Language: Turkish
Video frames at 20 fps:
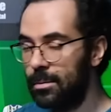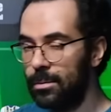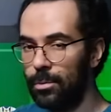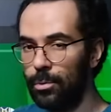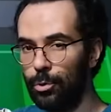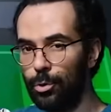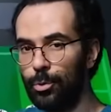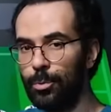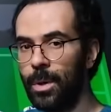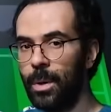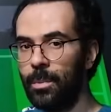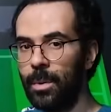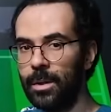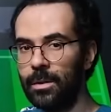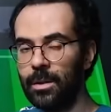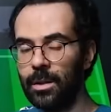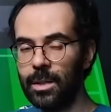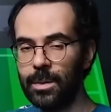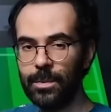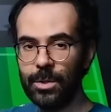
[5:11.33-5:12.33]
hücum yapan
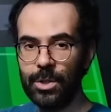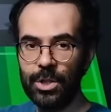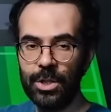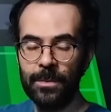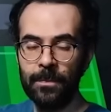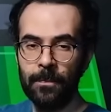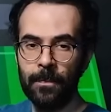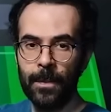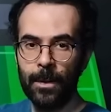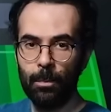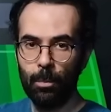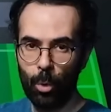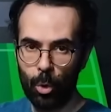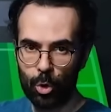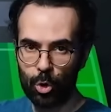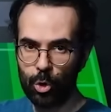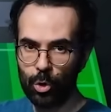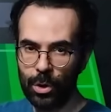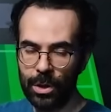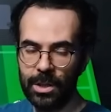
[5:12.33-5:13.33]
takım için
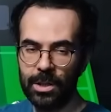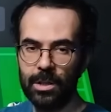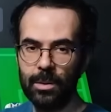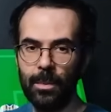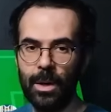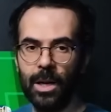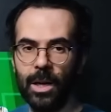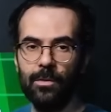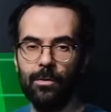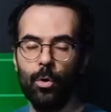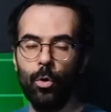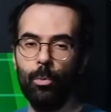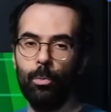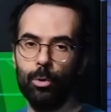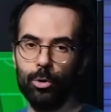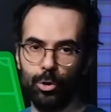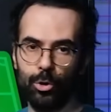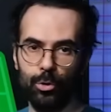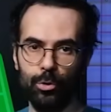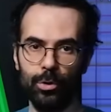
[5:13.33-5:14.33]
boşluk ihtimali ve o
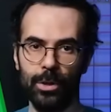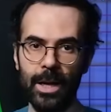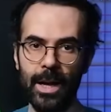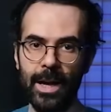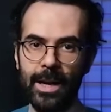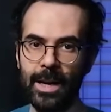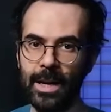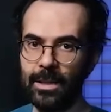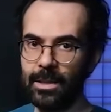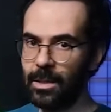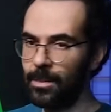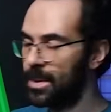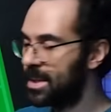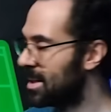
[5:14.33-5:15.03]
boşluğu değerlendirme.